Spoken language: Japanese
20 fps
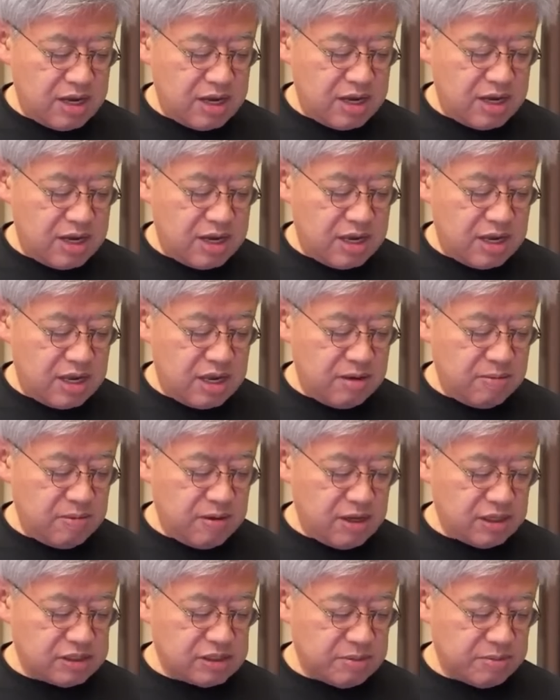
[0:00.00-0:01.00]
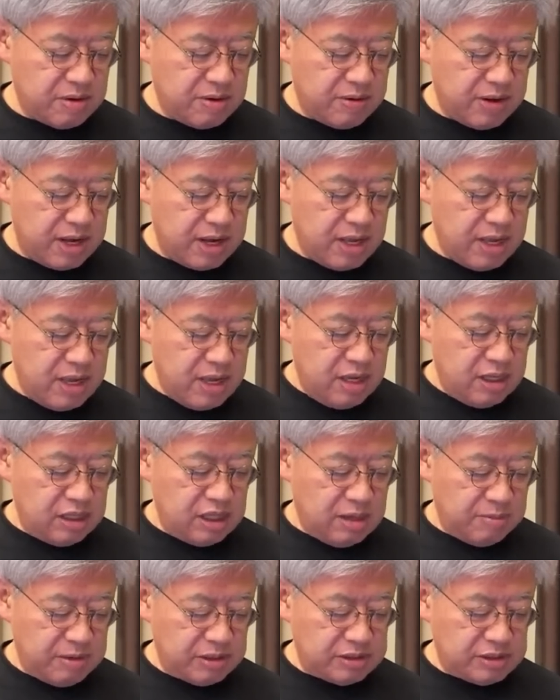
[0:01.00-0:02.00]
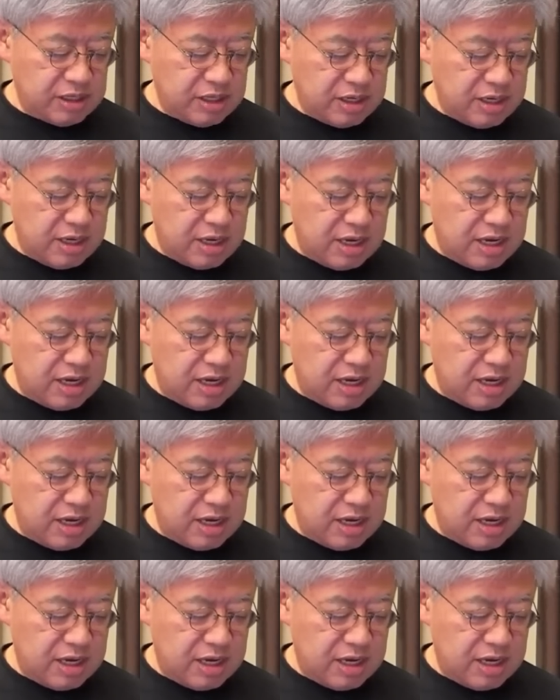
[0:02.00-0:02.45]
えー、ミア様はナマズや